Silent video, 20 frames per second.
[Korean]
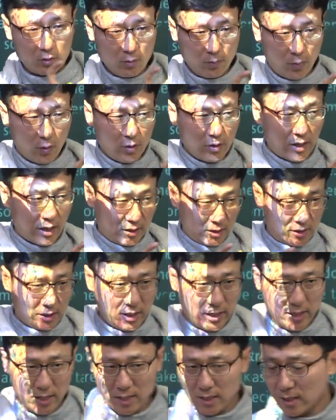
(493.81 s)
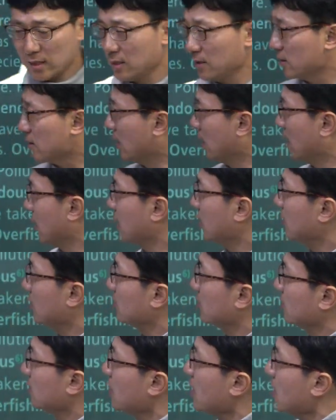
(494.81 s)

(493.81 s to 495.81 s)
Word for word: 좀 보인다 그지? 자 그런